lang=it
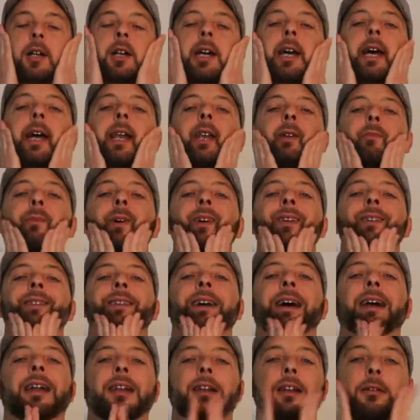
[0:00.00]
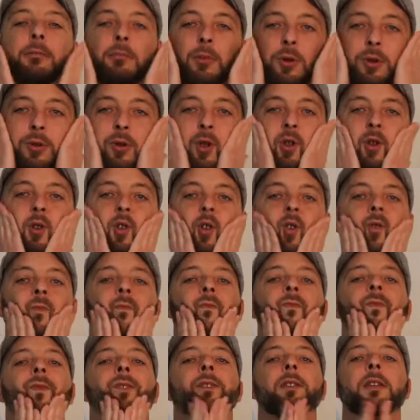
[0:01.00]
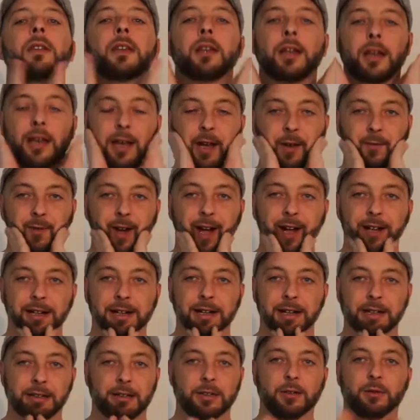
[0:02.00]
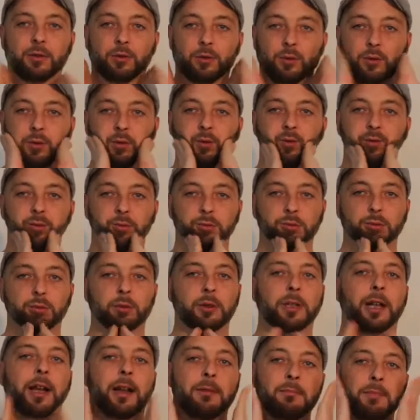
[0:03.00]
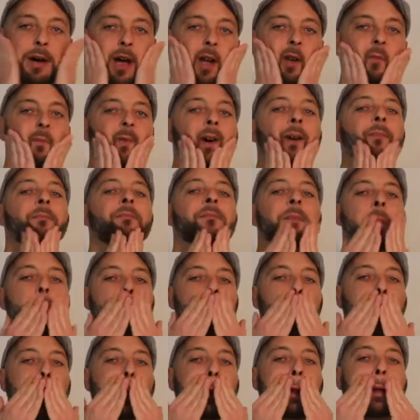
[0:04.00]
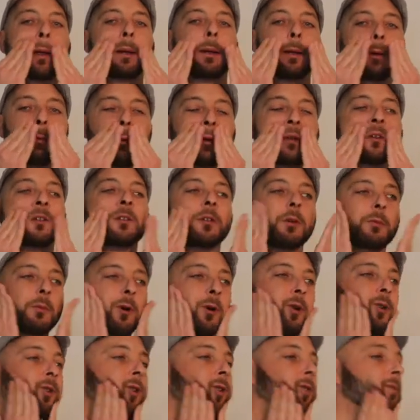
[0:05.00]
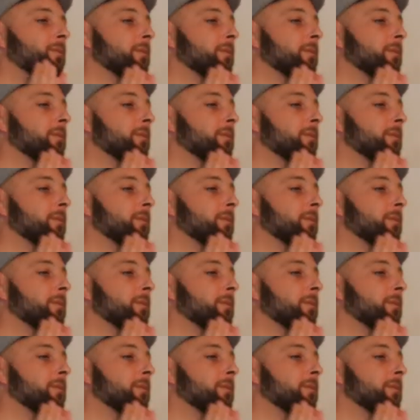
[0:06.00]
e ripassarle in modo che vada su tutta la barba. In questo modo,